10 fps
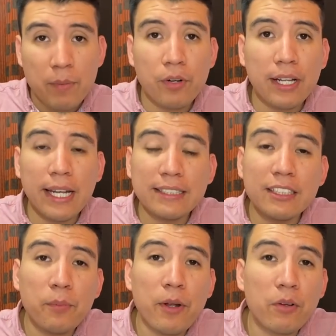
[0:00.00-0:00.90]
Porque ese
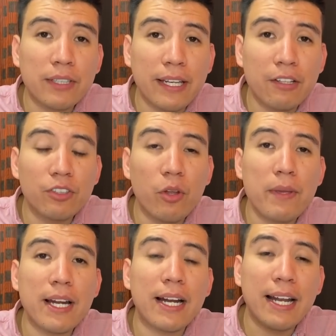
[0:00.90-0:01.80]
tipo de contenidos lo
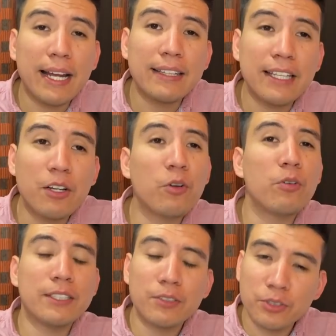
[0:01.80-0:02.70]
mirará la gente
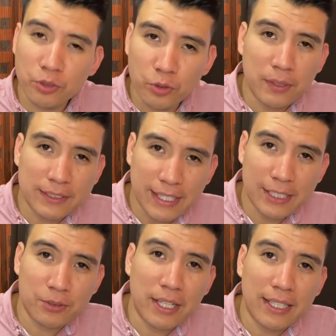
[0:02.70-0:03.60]
con esos youtubers que
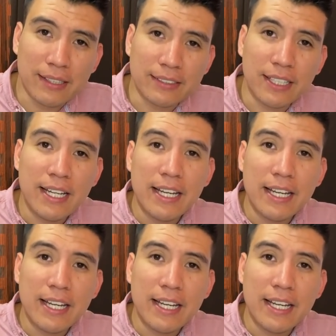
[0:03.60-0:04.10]
ya son grandes.